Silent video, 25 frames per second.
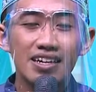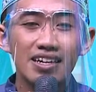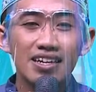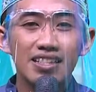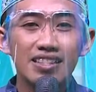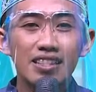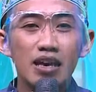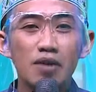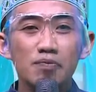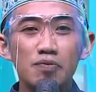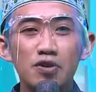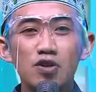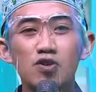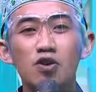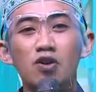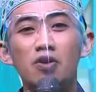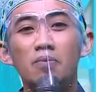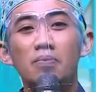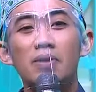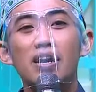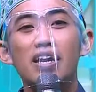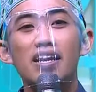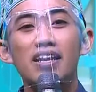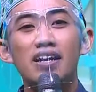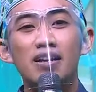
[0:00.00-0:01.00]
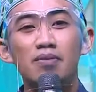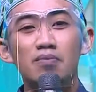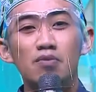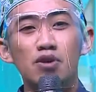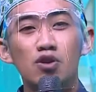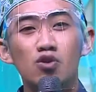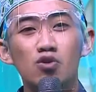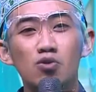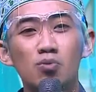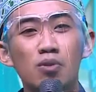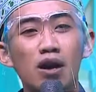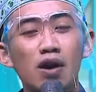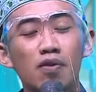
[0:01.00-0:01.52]
Tapi kok malah
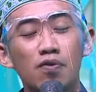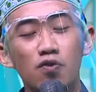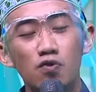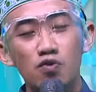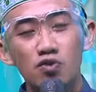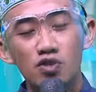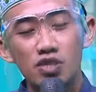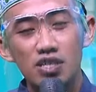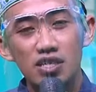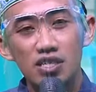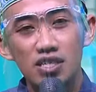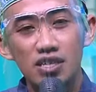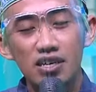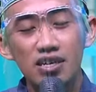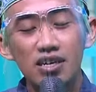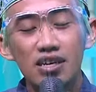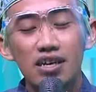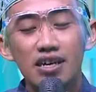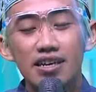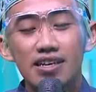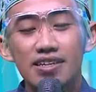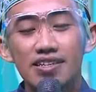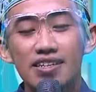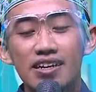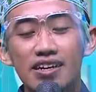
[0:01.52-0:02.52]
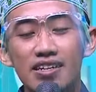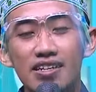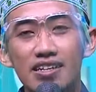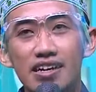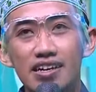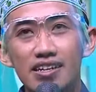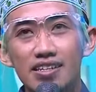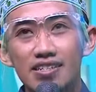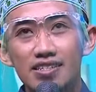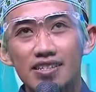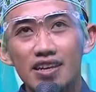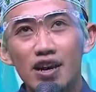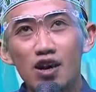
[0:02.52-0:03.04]
berubah fungsinya yang
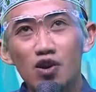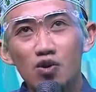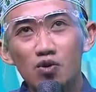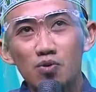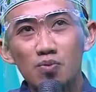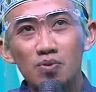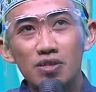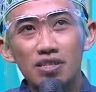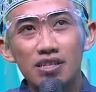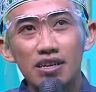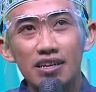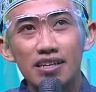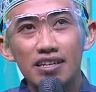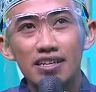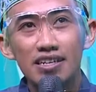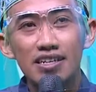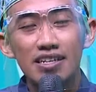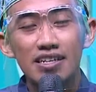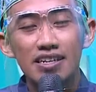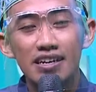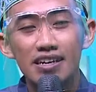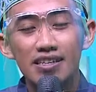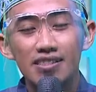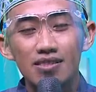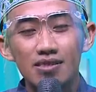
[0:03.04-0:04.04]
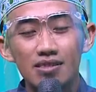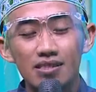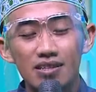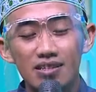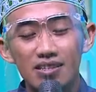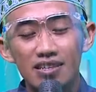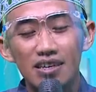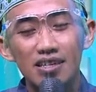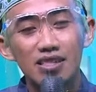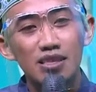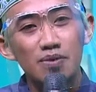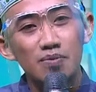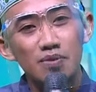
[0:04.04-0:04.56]
dari jauh menjadi dekat
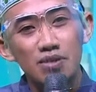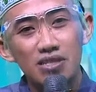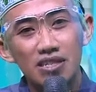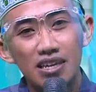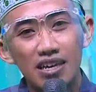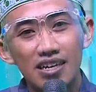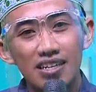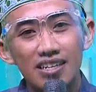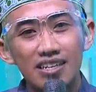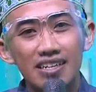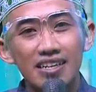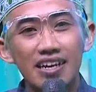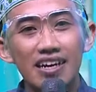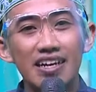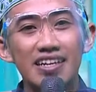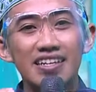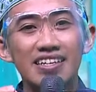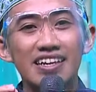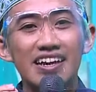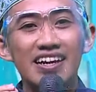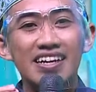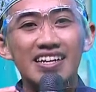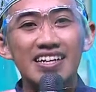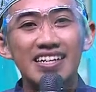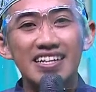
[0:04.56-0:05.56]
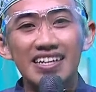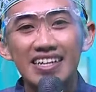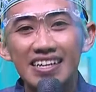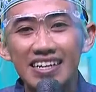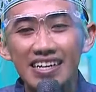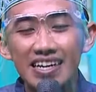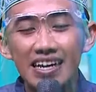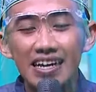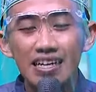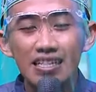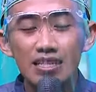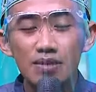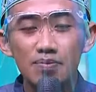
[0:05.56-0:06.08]
ternyata menjadikan yang
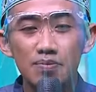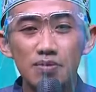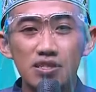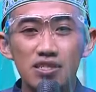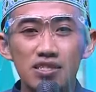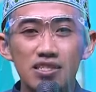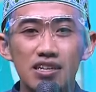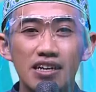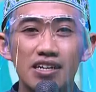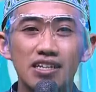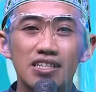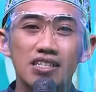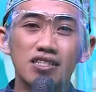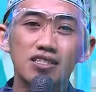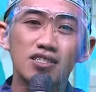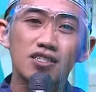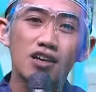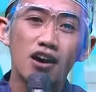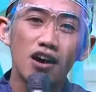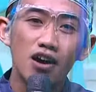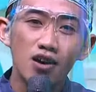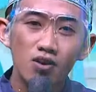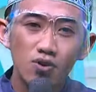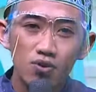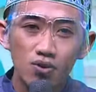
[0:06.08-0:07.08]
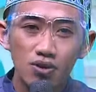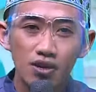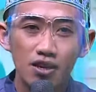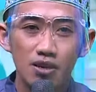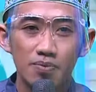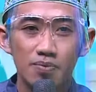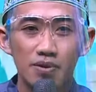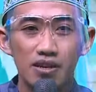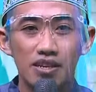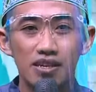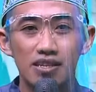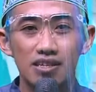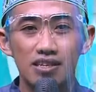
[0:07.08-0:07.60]
dekat menjadi jauh
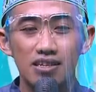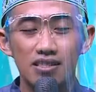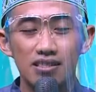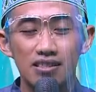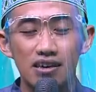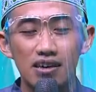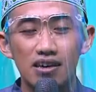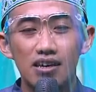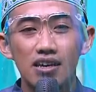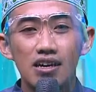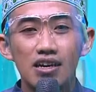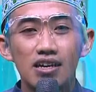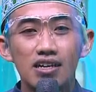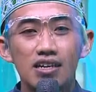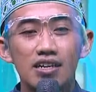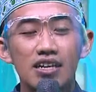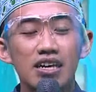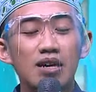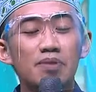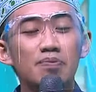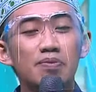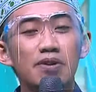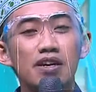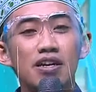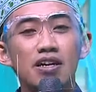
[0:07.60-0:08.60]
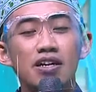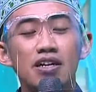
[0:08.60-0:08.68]
daripada kita. Kenapa?